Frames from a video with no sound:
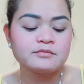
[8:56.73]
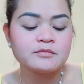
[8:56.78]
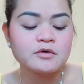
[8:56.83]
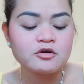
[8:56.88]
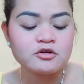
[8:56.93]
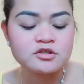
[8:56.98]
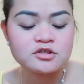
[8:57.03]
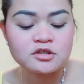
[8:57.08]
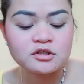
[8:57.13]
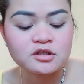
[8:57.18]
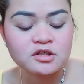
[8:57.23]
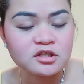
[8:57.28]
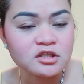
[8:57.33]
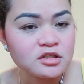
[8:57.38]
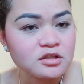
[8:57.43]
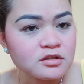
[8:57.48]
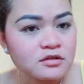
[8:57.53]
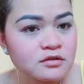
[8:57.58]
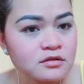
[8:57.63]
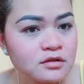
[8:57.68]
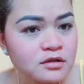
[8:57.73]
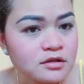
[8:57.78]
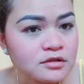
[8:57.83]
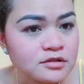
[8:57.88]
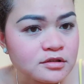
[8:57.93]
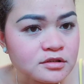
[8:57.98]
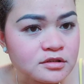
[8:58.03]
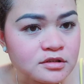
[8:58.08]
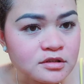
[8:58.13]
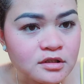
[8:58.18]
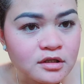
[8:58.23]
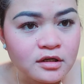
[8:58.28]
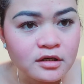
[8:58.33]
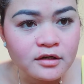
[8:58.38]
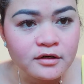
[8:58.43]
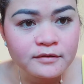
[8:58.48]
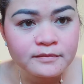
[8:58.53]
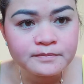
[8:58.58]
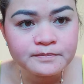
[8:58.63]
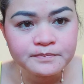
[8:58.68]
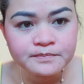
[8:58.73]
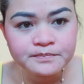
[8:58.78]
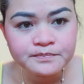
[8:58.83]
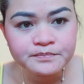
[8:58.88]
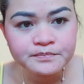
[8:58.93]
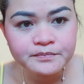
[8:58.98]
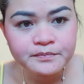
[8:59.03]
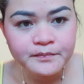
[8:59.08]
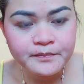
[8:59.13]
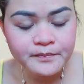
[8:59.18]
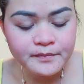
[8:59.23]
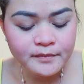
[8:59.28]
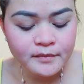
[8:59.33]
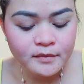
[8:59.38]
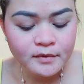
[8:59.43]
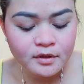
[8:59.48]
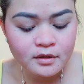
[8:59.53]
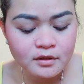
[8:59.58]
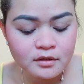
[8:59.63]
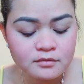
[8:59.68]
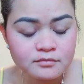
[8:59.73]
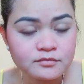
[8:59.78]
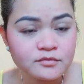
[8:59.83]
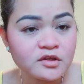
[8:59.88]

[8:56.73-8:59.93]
Ano siya kanindot kaya siya sa um,